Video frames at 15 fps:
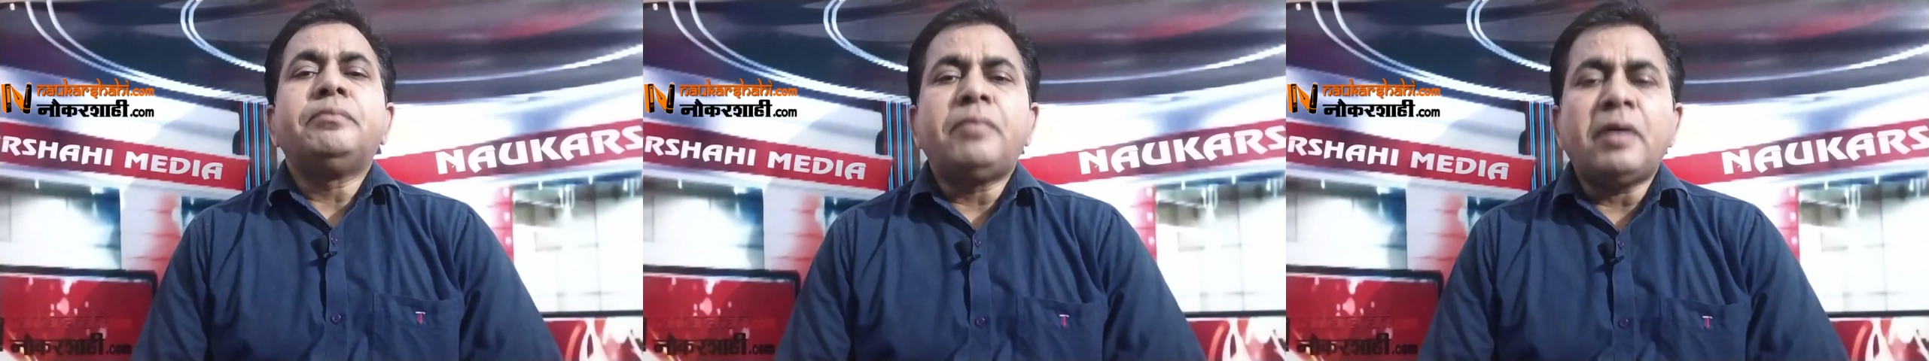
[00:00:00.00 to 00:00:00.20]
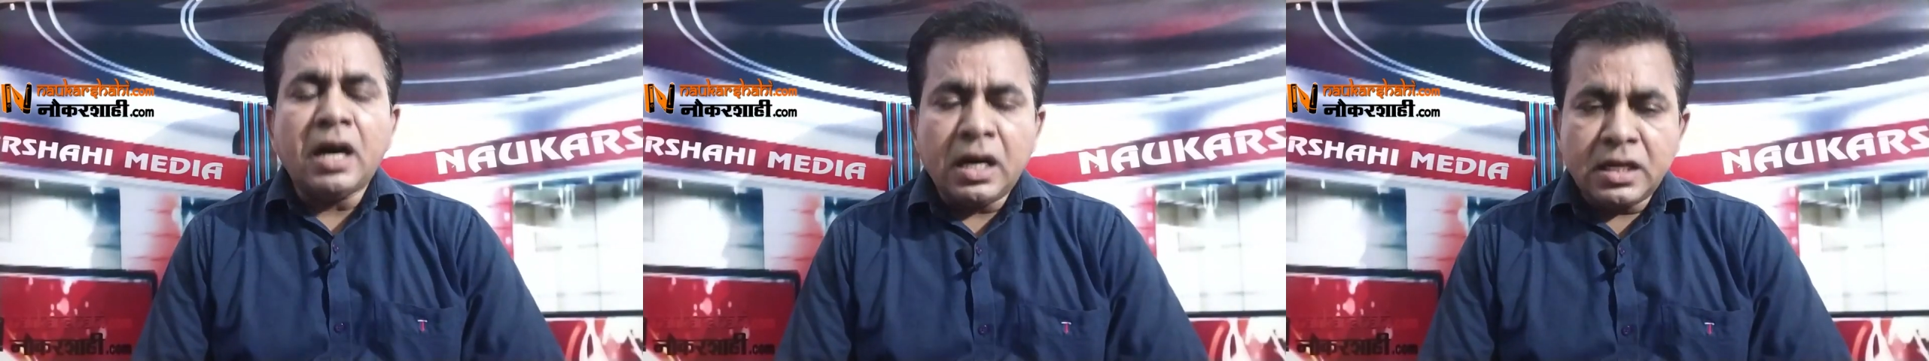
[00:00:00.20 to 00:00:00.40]

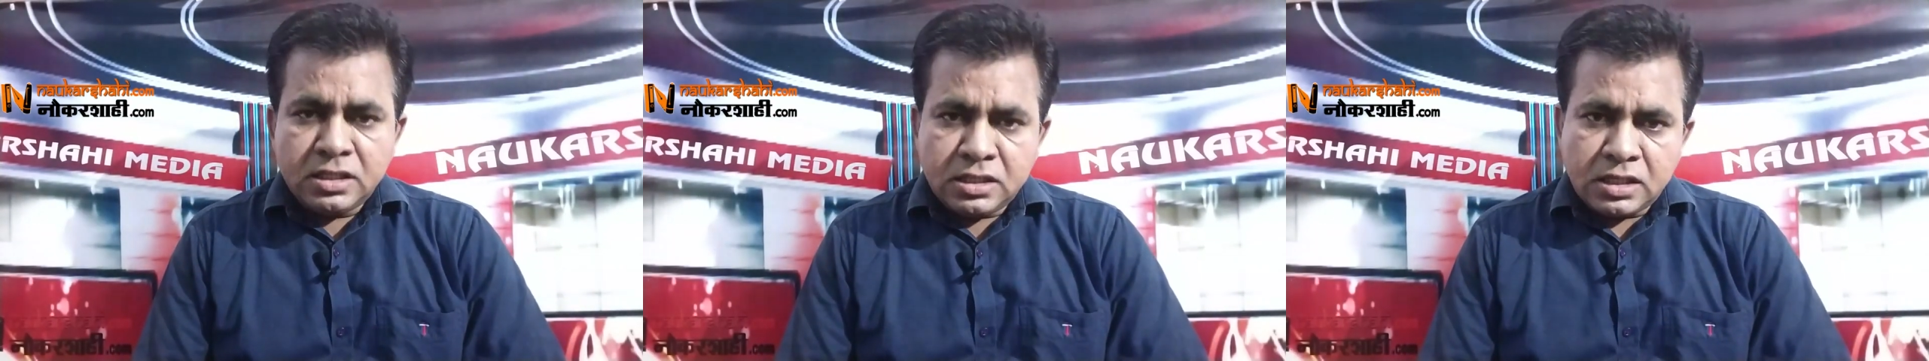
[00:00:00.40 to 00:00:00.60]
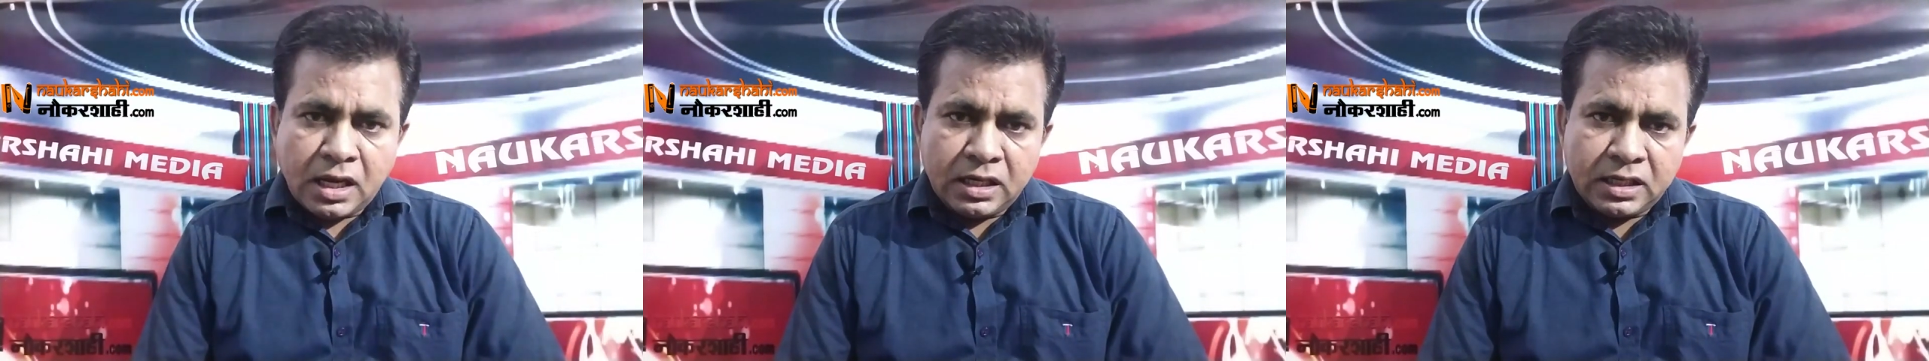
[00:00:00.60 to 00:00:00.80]
पाँच
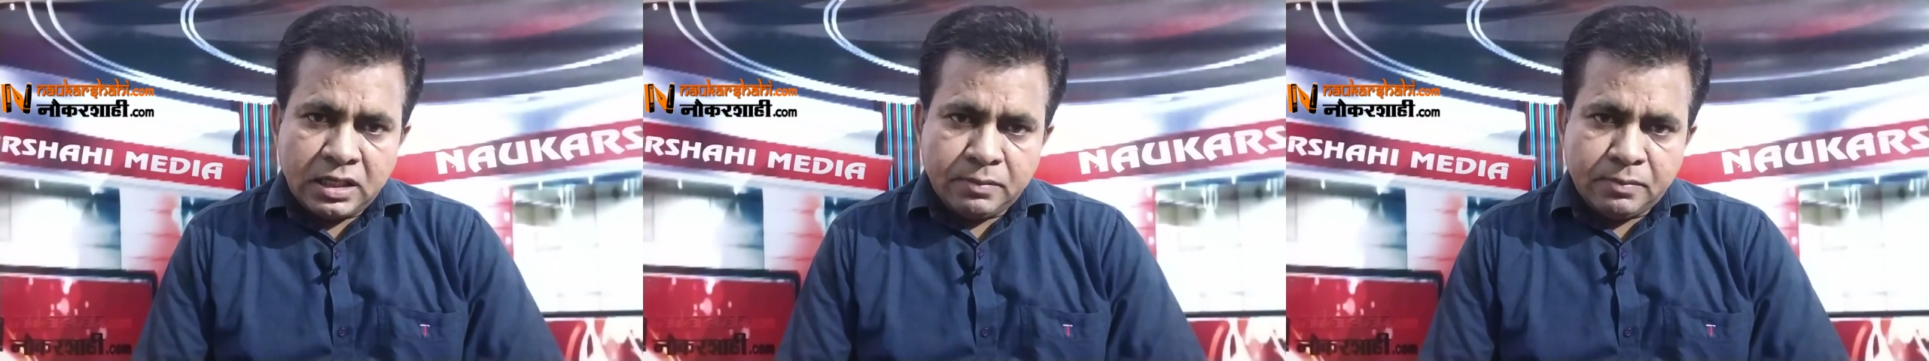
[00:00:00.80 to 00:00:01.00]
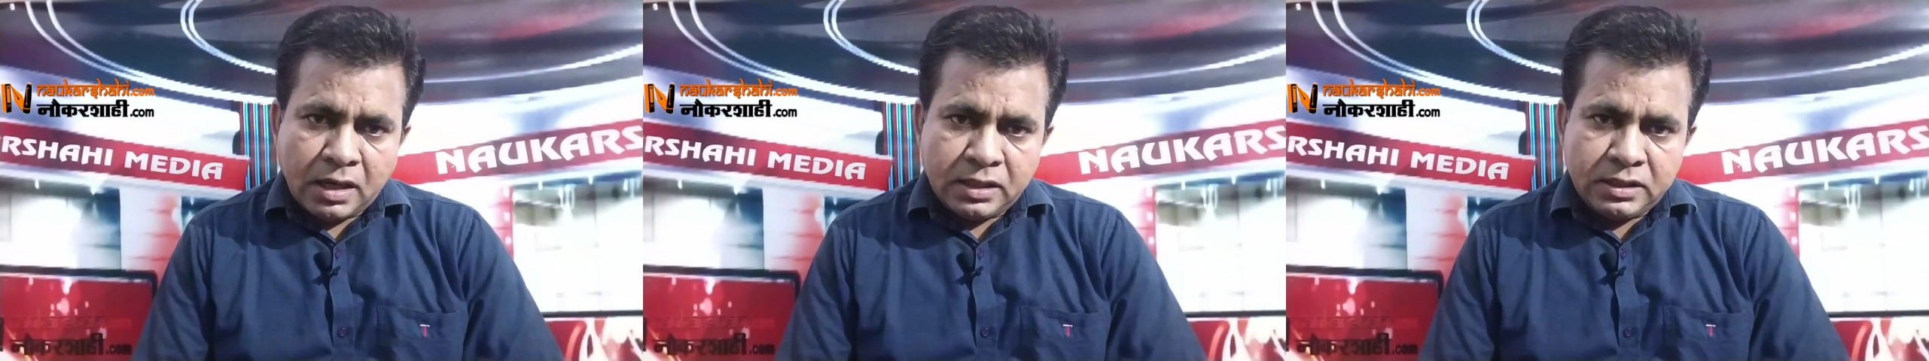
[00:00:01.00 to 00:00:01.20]
साल
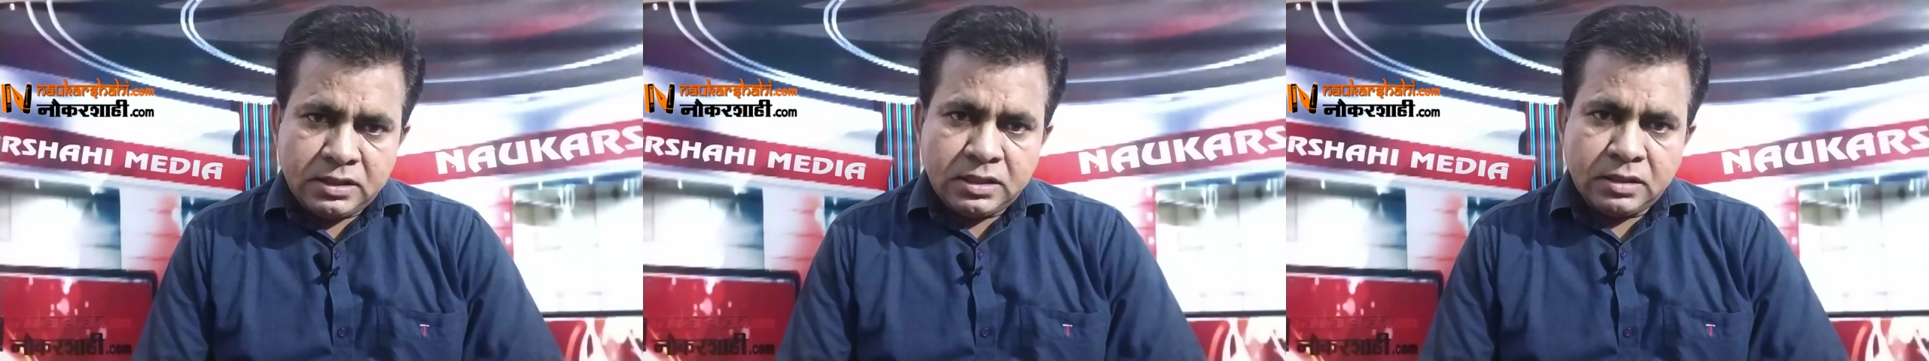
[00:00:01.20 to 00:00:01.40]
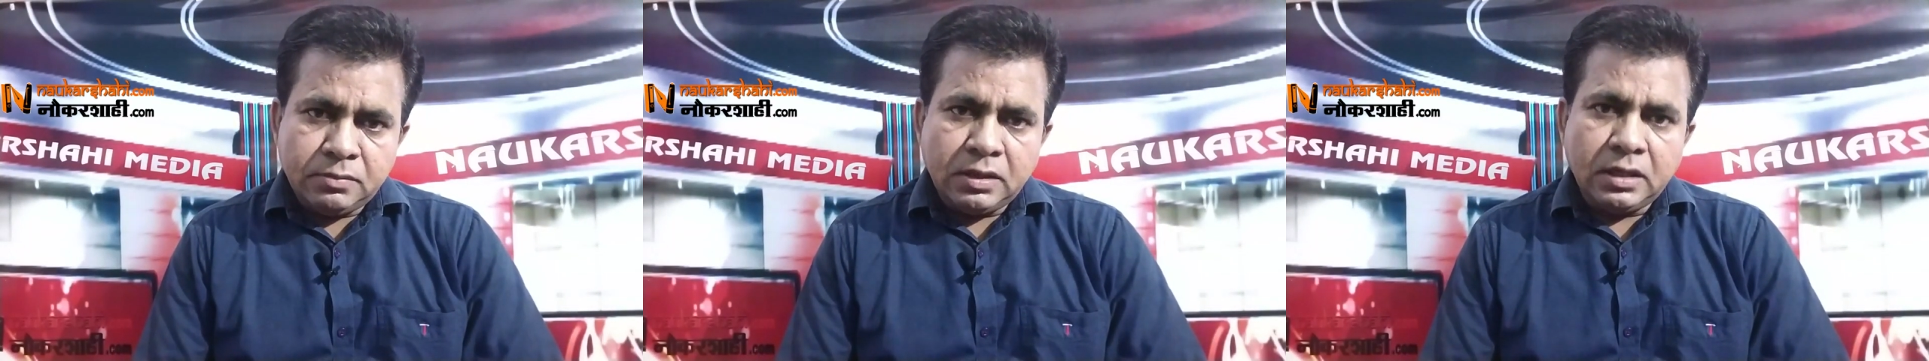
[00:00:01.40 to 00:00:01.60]
के बाद
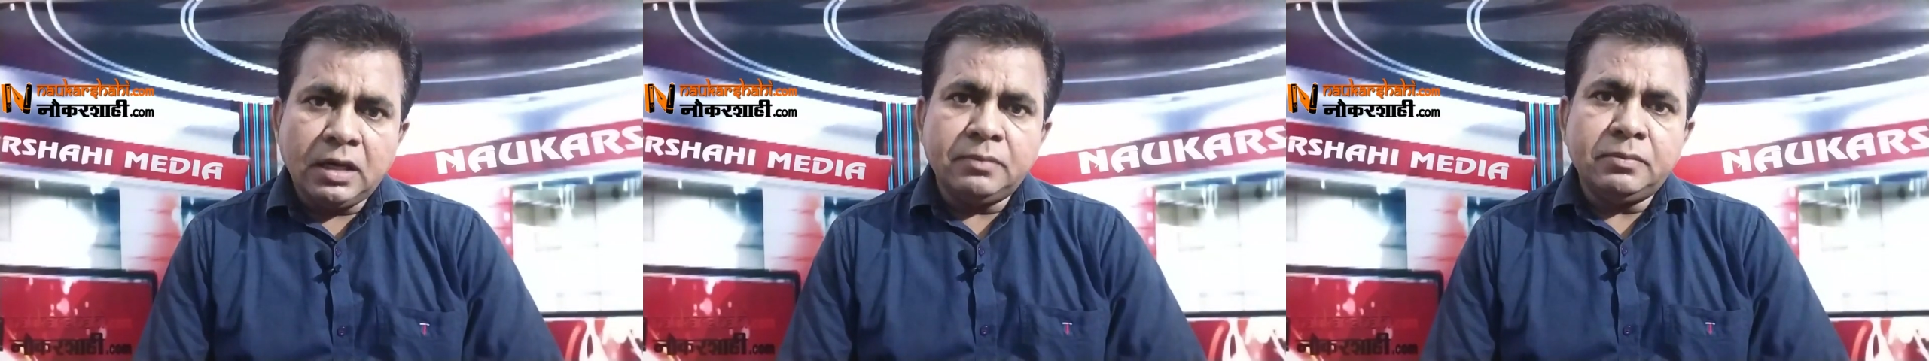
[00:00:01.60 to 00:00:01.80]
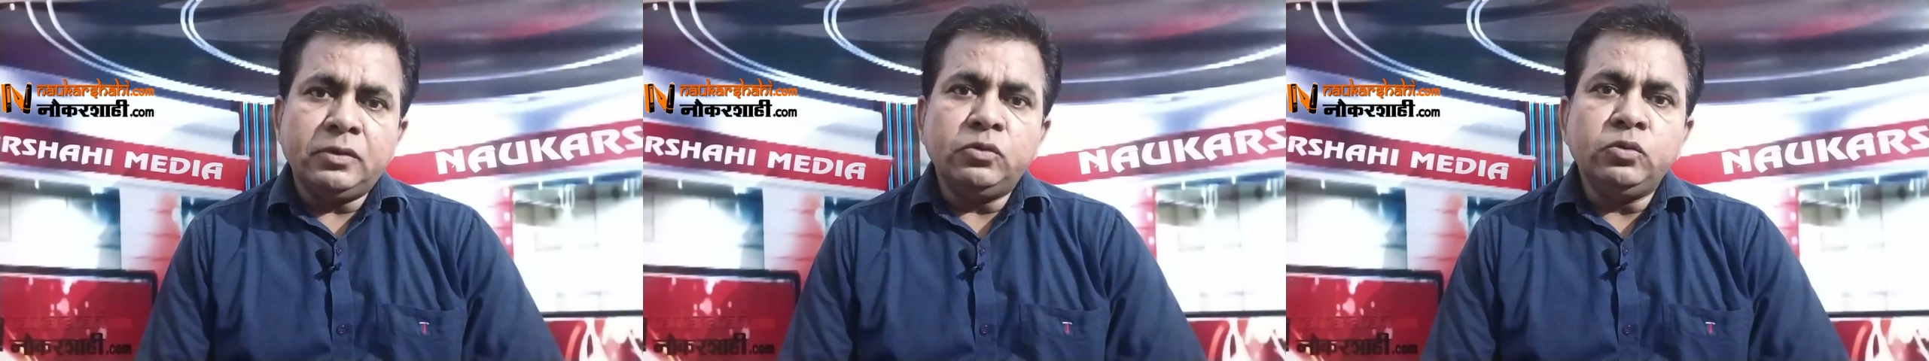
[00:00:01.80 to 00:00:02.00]
जब अब